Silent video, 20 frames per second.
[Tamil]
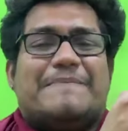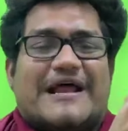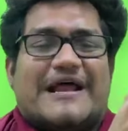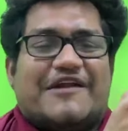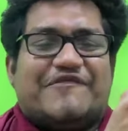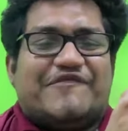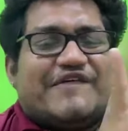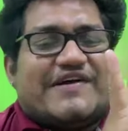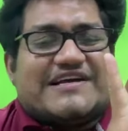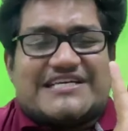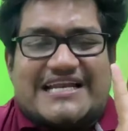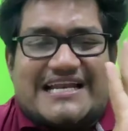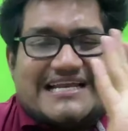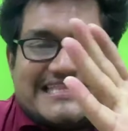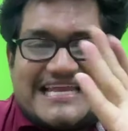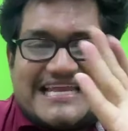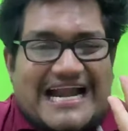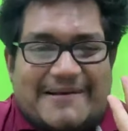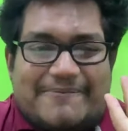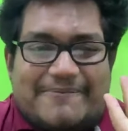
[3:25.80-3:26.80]
பர்ஃபெக்ஷனை
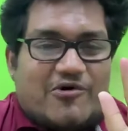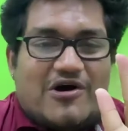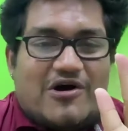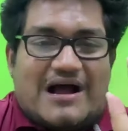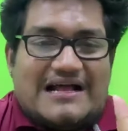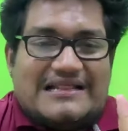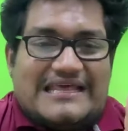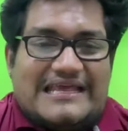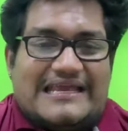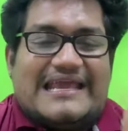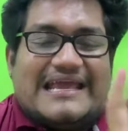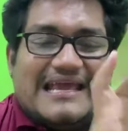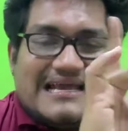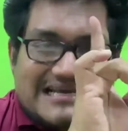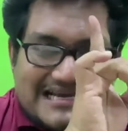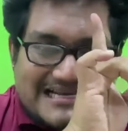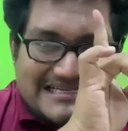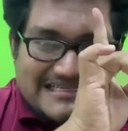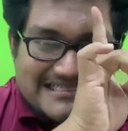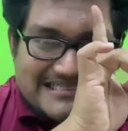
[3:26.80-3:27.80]
தேடி போகாதீங்க
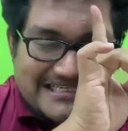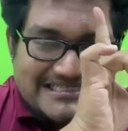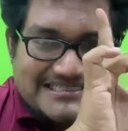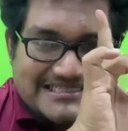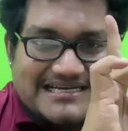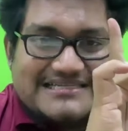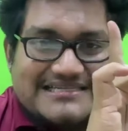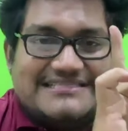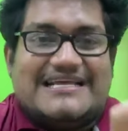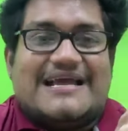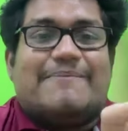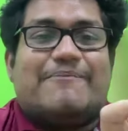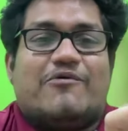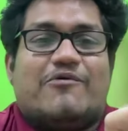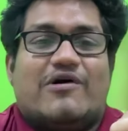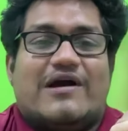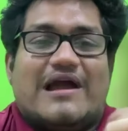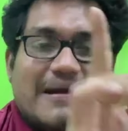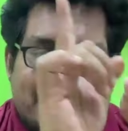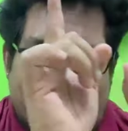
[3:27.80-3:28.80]
கன்சிஸ்டன்சியா
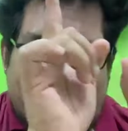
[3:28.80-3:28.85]
போங்க